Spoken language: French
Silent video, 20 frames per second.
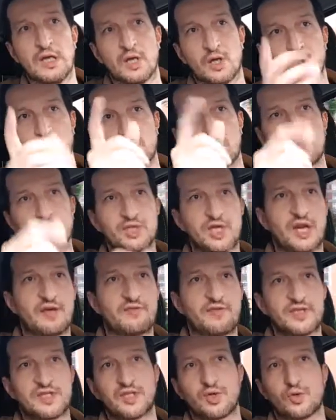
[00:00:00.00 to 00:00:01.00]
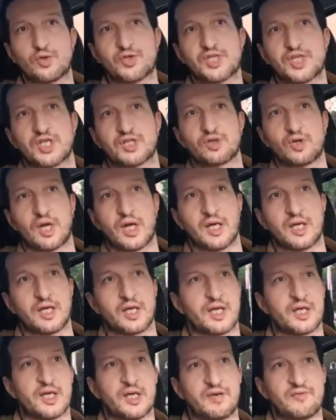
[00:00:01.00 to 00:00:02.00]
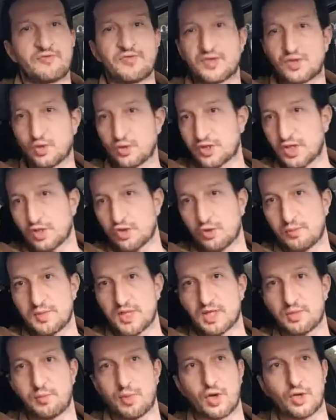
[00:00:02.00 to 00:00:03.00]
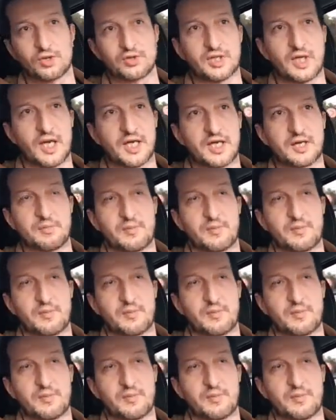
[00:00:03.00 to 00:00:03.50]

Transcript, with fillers: Euh, comme je l'avais dit aussi dans la vidéo d'Atomic Blonde l'année